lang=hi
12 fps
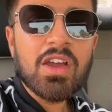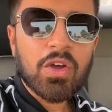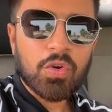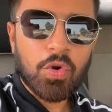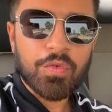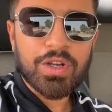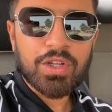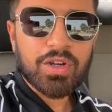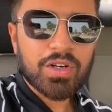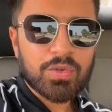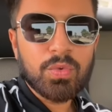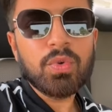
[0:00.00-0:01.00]
रो वीडियो
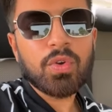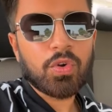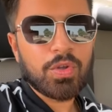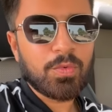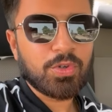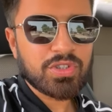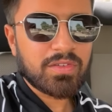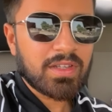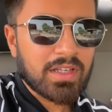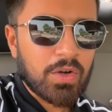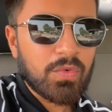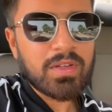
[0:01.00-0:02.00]
रखू रो इमोशन
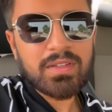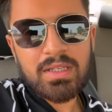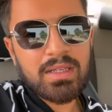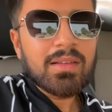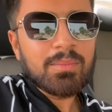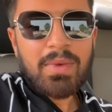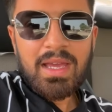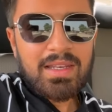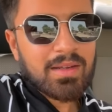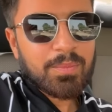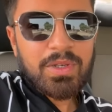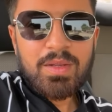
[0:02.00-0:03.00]
दिखाऊं वैसे मैन
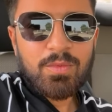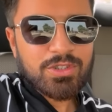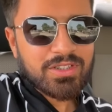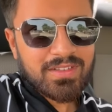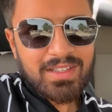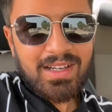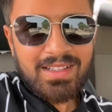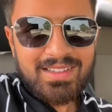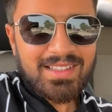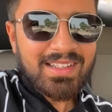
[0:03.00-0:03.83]
अपने इमोशन सिखाते